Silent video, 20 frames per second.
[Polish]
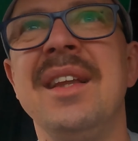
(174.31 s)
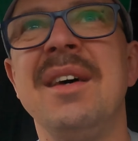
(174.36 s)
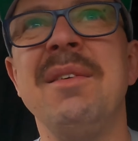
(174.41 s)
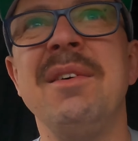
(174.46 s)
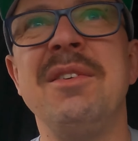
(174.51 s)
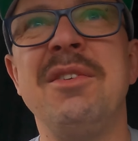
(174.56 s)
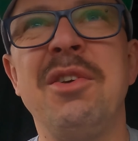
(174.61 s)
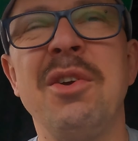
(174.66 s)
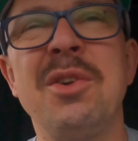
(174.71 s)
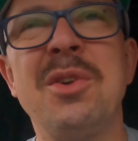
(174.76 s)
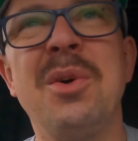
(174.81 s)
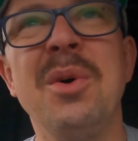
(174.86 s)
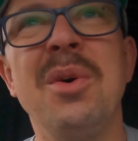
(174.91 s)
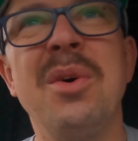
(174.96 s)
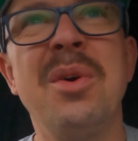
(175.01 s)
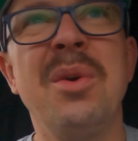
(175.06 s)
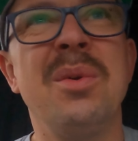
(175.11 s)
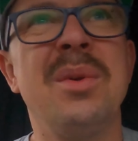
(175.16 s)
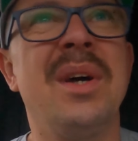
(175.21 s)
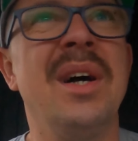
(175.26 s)
nawet w środku
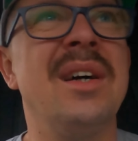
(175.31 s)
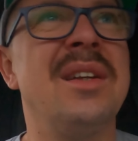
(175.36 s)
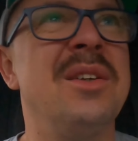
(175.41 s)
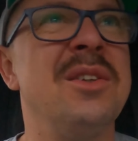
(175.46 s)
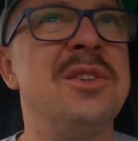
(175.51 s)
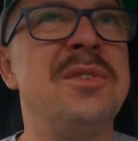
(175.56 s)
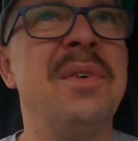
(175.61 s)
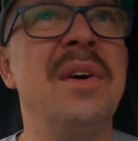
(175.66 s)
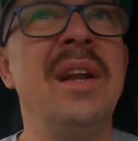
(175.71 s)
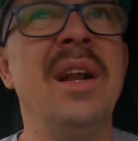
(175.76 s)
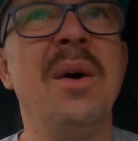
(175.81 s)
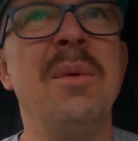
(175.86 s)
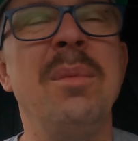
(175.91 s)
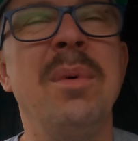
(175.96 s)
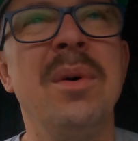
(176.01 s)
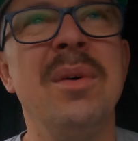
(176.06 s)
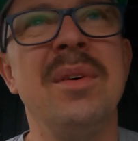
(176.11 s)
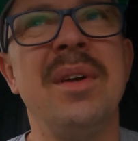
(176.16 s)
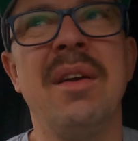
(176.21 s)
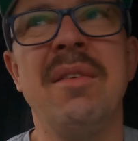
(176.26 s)
ogródka ktoś wylał,
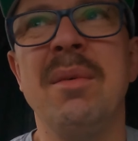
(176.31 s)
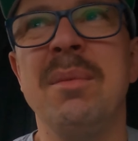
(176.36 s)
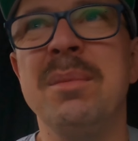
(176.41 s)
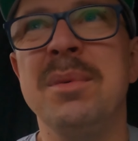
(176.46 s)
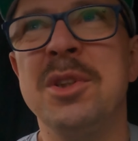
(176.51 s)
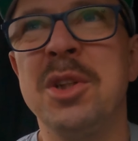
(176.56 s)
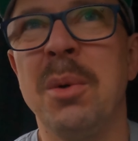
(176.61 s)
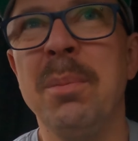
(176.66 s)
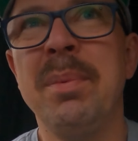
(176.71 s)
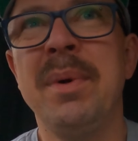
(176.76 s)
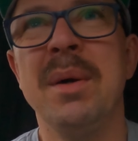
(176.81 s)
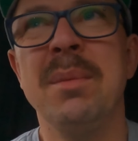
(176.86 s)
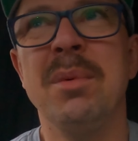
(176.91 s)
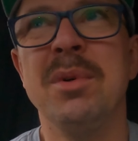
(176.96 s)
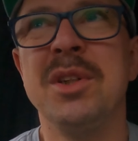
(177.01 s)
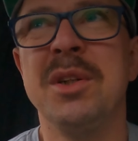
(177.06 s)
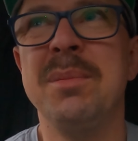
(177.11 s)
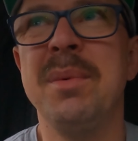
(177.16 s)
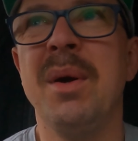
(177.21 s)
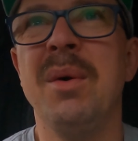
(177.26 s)
bo nie wiem, szopkę
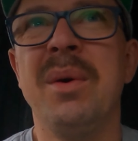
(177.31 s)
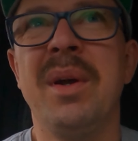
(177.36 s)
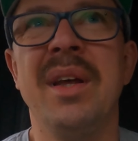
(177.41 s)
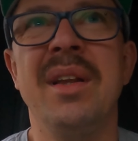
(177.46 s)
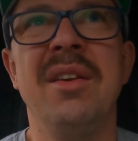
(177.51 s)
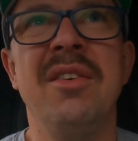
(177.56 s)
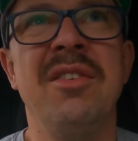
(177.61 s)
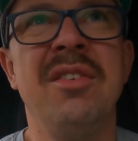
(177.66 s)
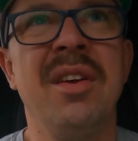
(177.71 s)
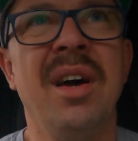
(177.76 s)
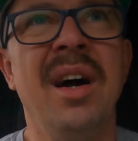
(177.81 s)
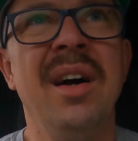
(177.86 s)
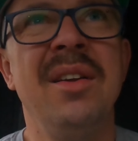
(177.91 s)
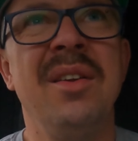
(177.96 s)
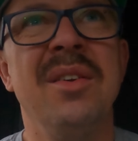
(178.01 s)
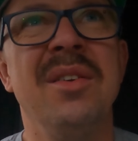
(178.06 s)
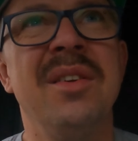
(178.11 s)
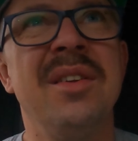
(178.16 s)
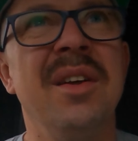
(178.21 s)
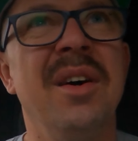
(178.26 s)
może miał kiedyś,
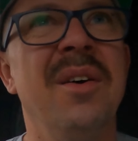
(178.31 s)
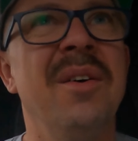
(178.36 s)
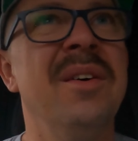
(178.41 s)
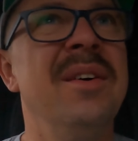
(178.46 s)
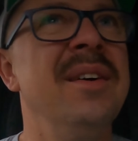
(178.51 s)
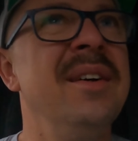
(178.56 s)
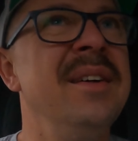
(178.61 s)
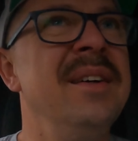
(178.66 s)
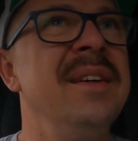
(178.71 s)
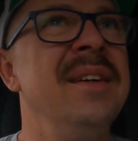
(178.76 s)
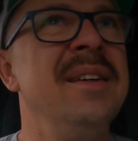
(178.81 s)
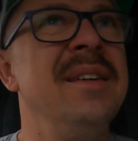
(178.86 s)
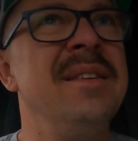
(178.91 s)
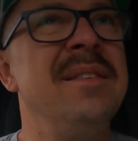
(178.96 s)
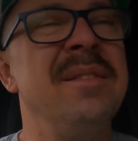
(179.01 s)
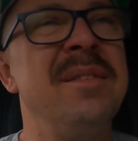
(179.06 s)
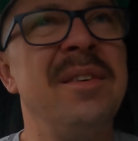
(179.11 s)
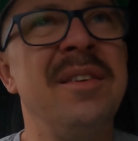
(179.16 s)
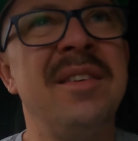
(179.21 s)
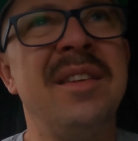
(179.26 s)
I don't know.
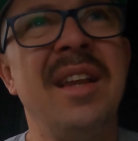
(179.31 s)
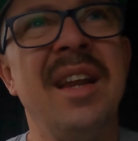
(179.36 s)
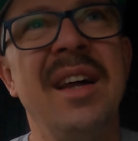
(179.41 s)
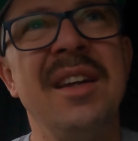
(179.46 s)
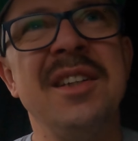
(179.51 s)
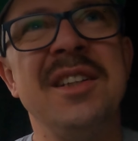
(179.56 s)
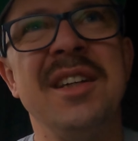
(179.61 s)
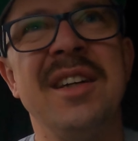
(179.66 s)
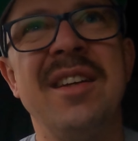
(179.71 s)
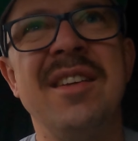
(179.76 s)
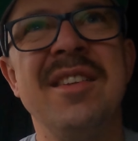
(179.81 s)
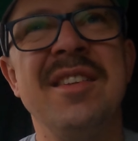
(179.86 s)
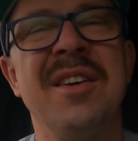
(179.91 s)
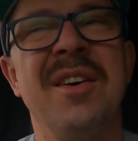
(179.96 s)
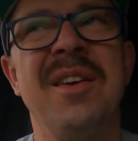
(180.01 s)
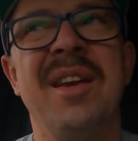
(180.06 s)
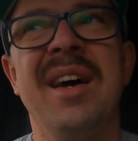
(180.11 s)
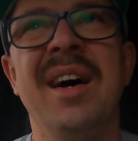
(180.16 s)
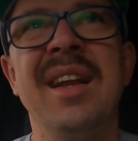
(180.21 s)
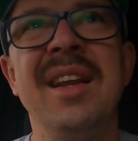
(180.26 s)
Straszna
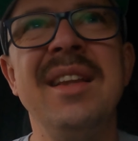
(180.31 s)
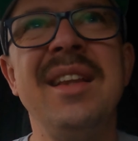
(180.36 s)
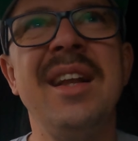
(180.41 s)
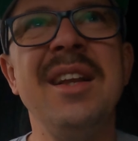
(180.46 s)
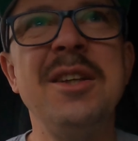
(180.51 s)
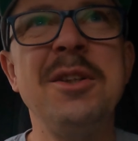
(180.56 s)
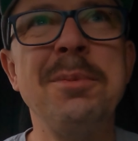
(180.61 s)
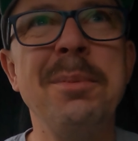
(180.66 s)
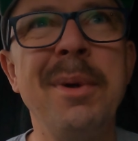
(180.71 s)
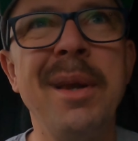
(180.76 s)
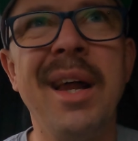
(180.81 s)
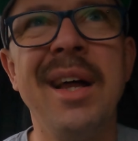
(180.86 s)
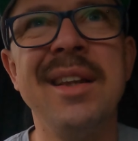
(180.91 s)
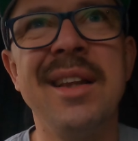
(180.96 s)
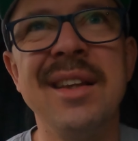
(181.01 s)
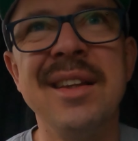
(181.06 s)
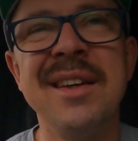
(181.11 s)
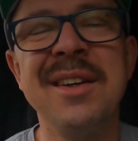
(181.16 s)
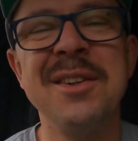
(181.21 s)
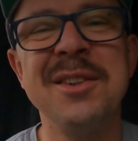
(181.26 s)
historia, ale daliśmy
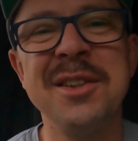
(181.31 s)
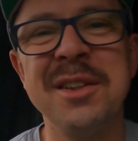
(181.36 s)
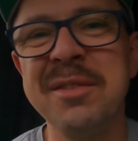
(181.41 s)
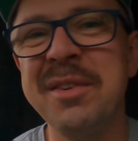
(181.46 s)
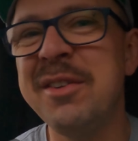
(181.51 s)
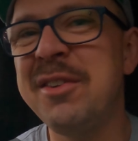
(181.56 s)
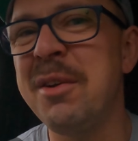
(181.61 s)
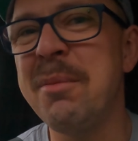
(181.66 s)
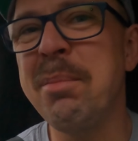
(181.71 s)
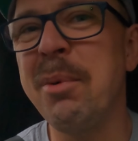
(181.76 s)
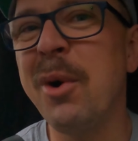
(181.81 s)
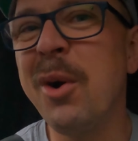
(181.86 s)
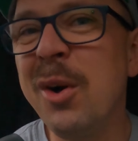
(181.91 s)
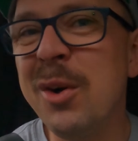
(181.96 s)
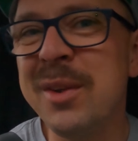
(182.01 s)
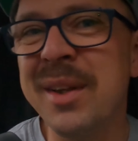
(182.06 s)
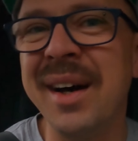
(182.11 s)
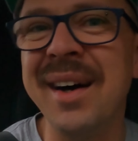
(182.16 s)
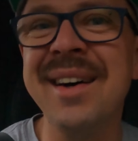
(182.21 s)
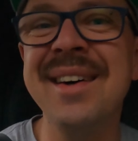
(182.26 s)
radę, tylko że wiecie,
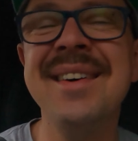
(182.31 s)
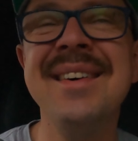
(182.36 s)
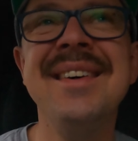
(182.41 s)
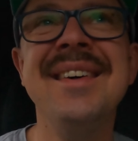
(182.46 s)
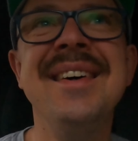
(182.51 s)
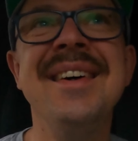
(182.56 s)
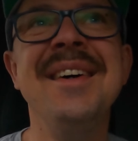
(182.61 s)
pogoda